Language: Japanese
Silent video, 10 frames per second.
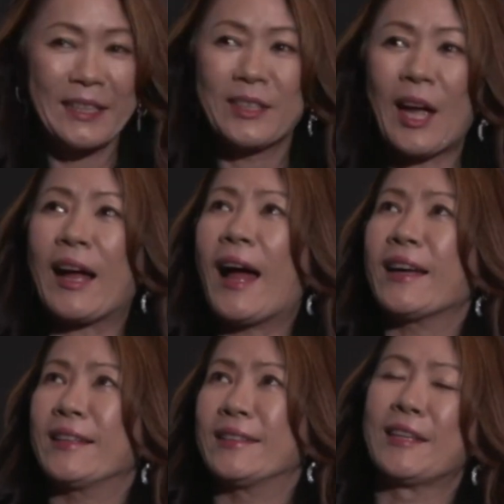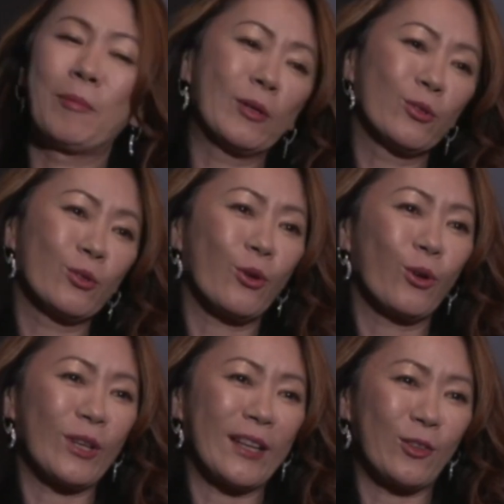高いレベルのとこ
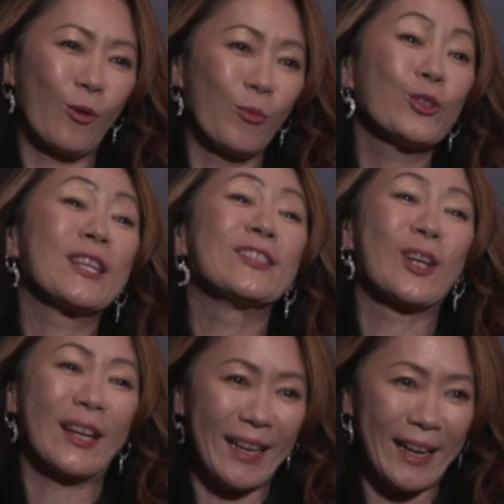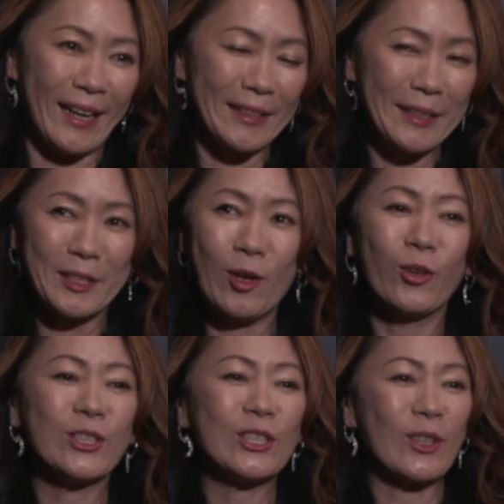ろだと思ってるから日
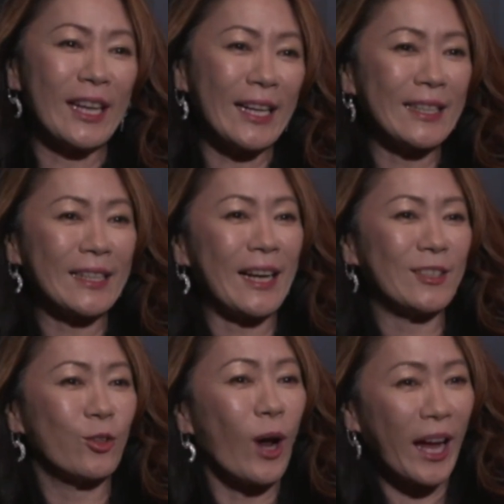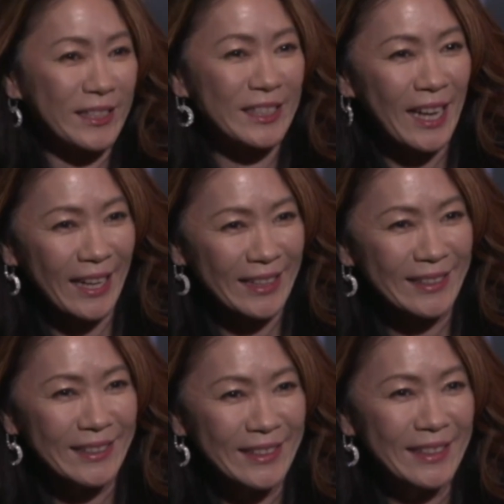本人はなかなかトライしない
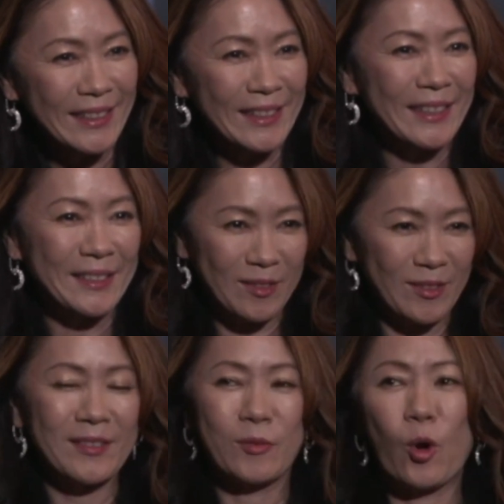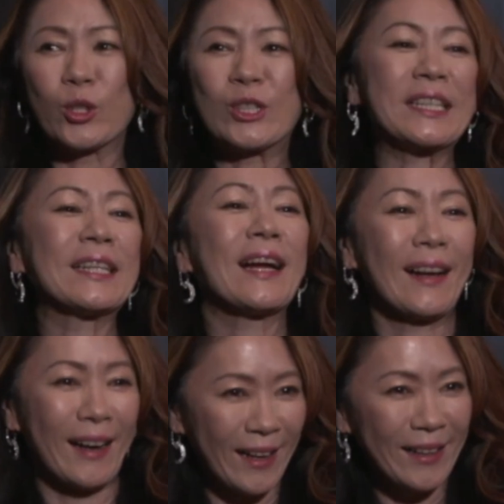保守的だか
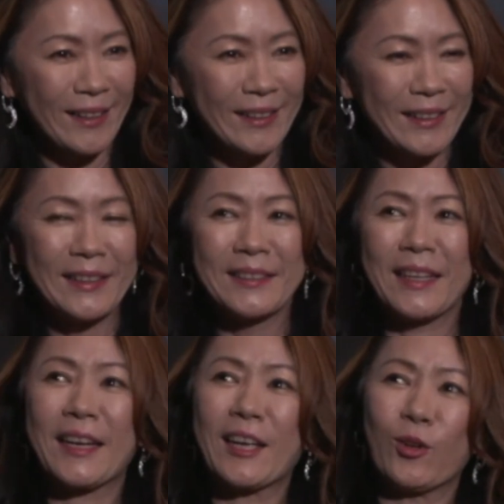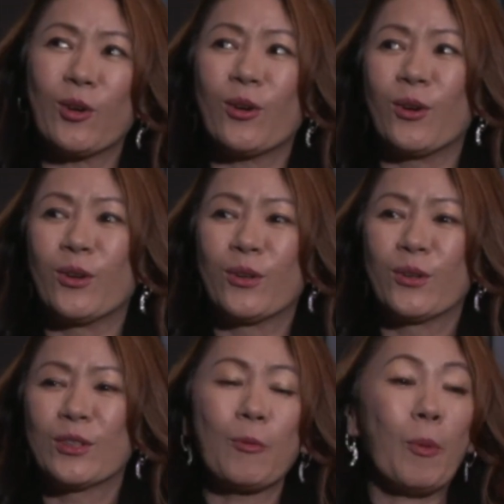ら。だけど
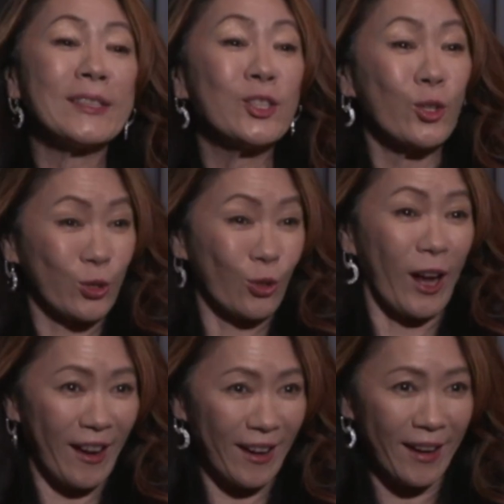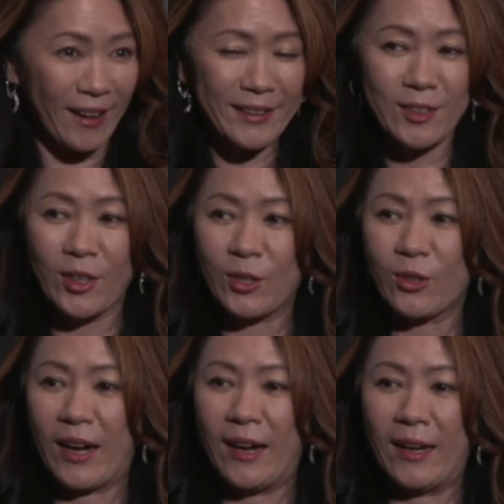でもパッションとかそれと
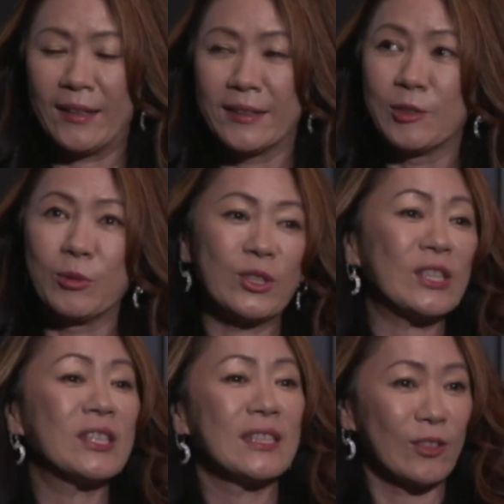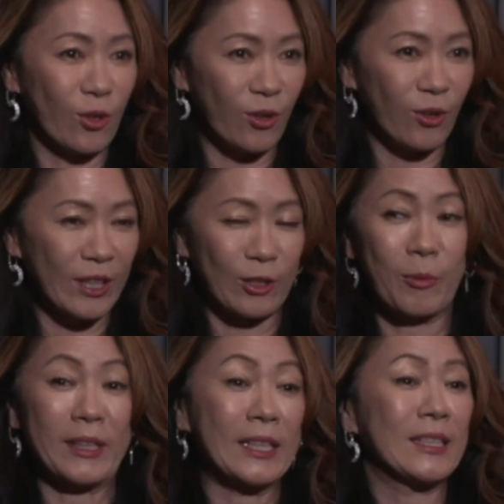か自分自身の例え
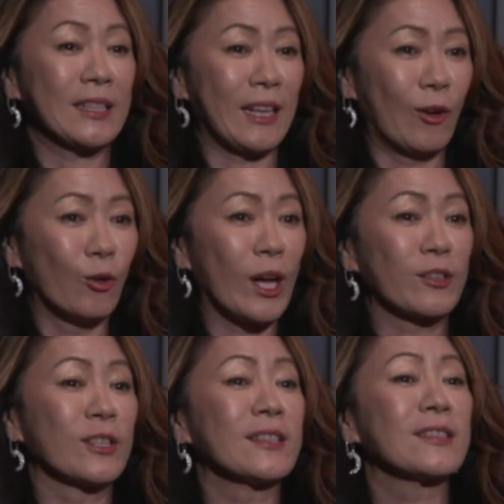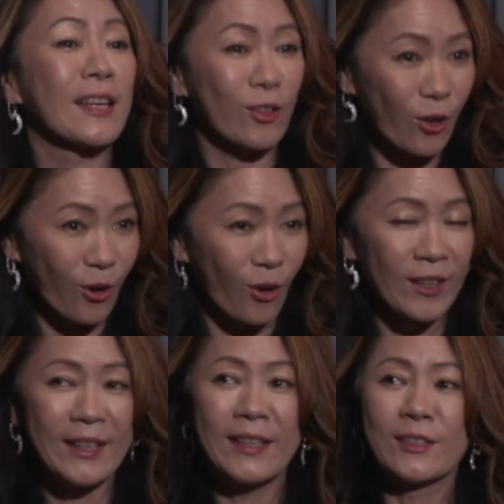ば私だったら音楽ですけど
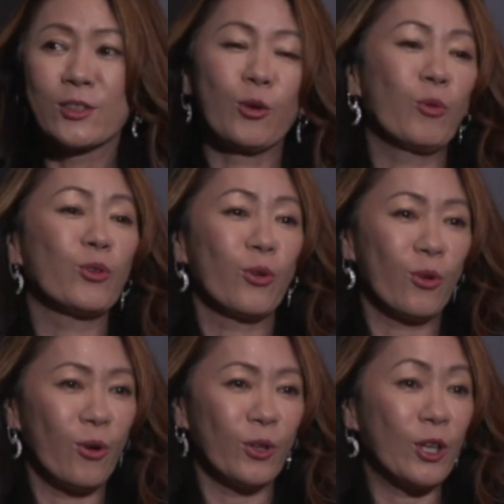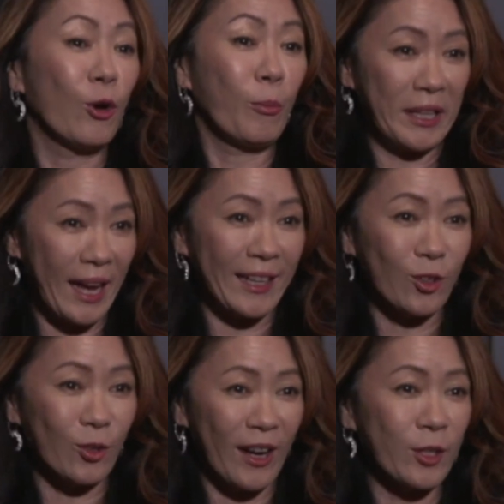そういうものを広めたい
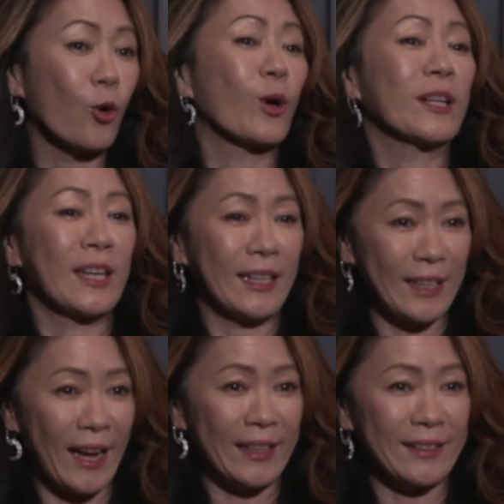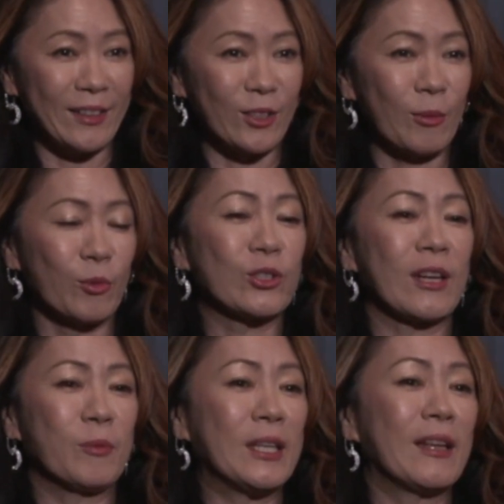とか評価されたいっていう気持ち
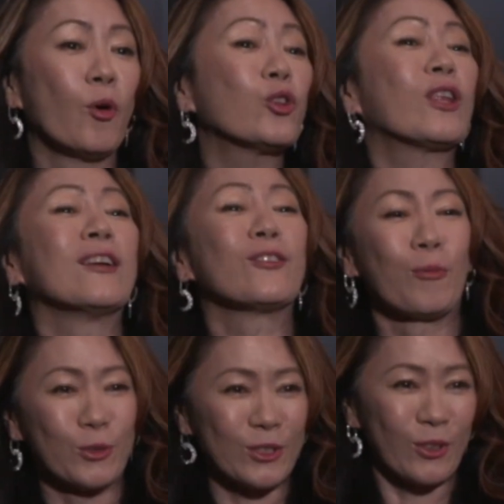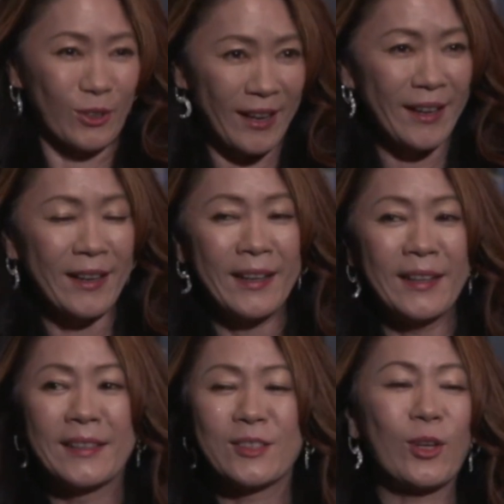はみんな持ってると思うんですよね。
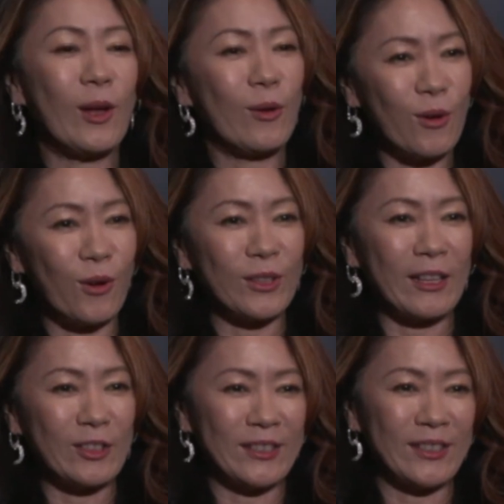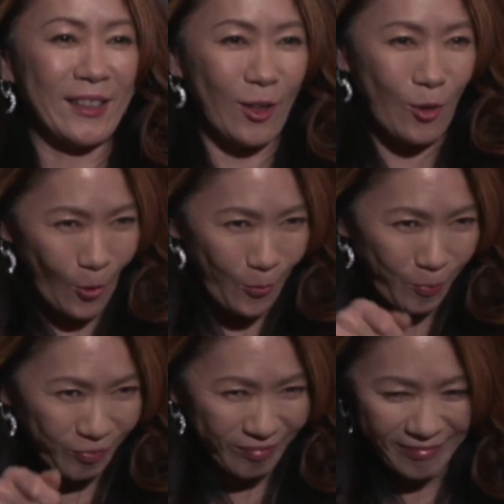それをダグラがこ
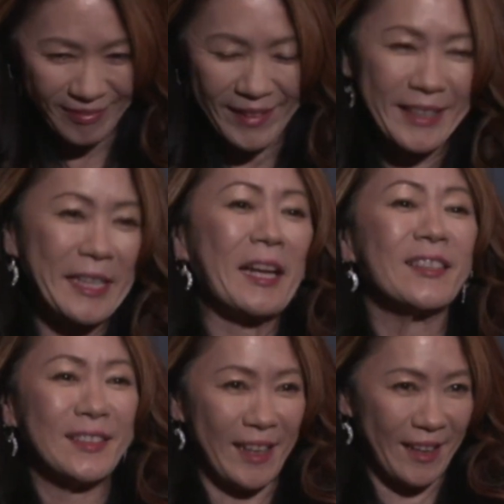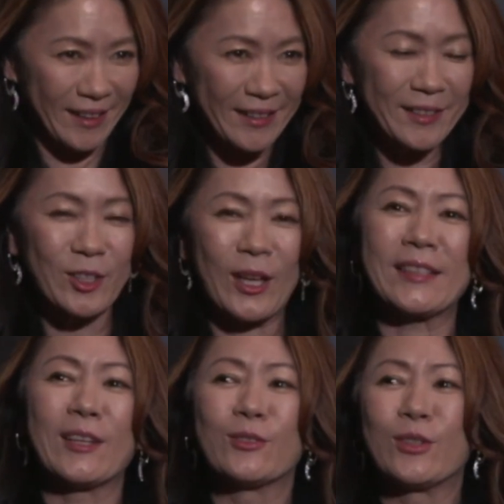う引き出してくだ
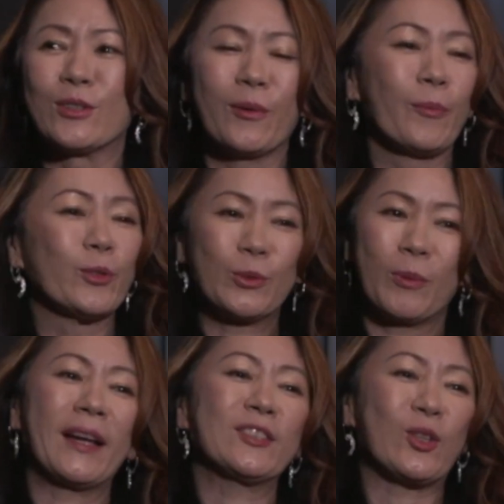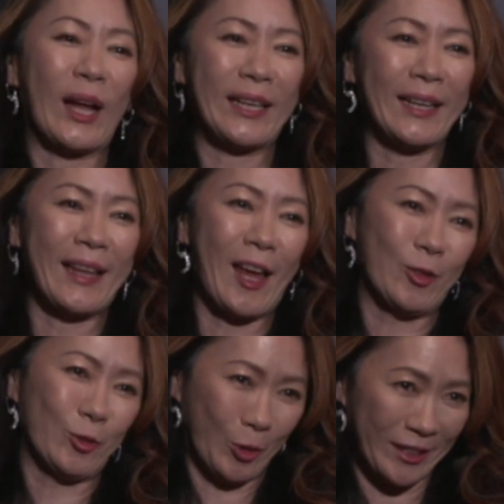さるっていうのはもう素晴らしくありがたいことで